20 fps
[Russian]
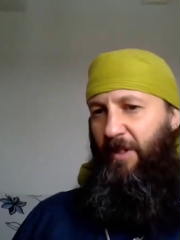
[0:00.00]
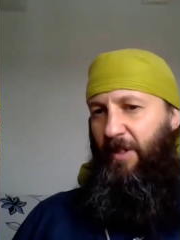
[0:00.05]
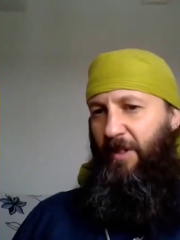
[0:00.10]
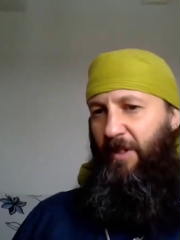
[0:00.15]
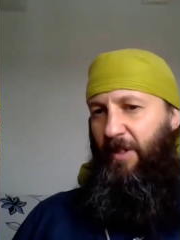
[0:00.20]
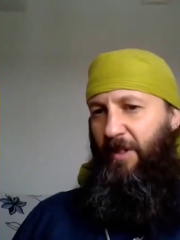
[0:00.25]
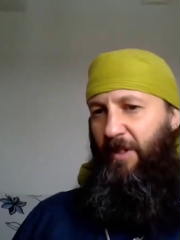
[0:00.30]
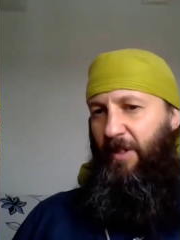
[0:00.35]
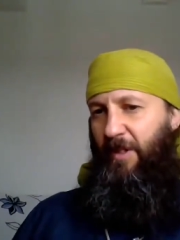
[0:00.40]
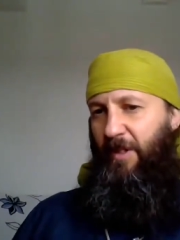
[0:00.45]

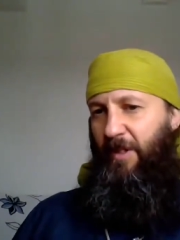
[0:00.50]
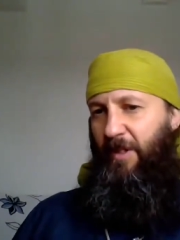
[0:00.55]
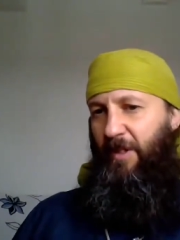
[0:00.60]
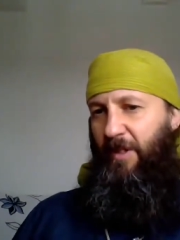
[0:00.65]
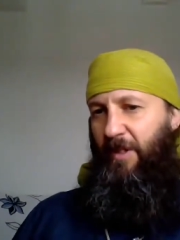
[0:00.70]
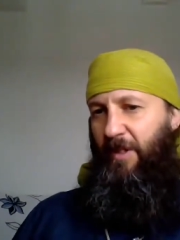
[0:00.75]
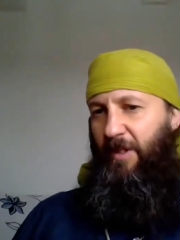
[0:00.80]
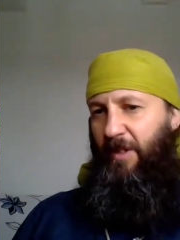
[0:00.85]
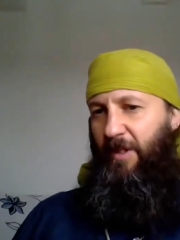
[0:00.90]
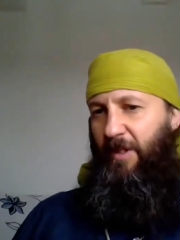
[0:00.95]
Много
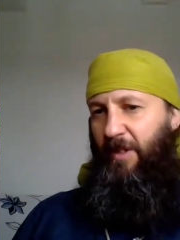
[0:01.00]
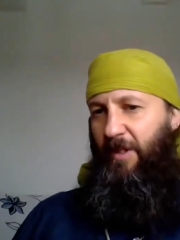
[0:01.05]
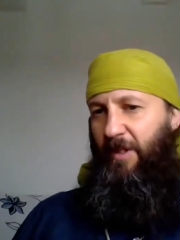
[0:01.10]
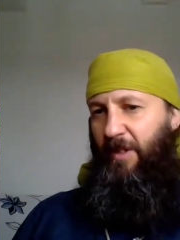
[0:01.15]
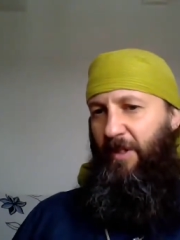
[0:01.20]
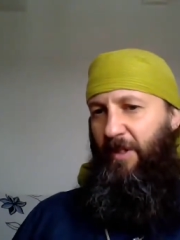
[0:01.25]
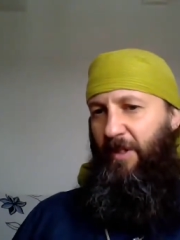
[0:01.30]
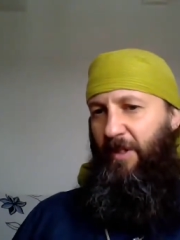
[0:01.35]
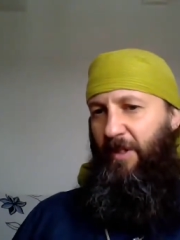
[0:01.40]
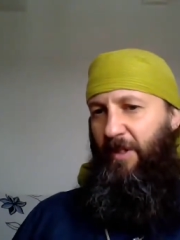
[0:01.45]
разных есть
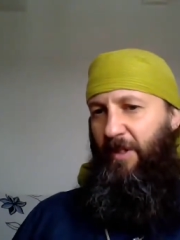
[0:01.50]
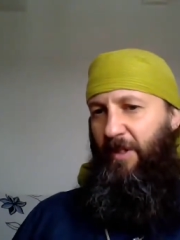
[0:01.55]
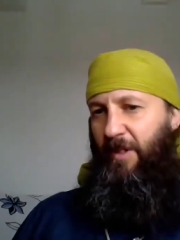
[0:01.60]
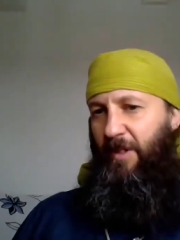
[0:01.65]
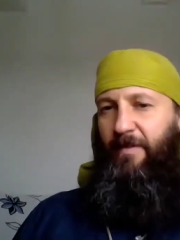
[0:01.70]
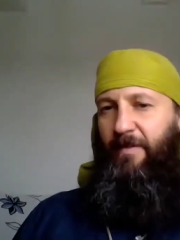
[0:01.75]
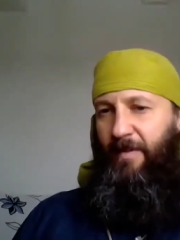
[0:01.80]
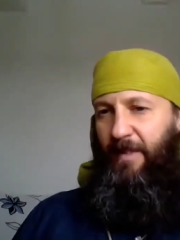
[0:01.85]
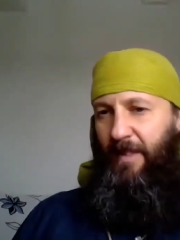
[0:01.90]
полупроектов,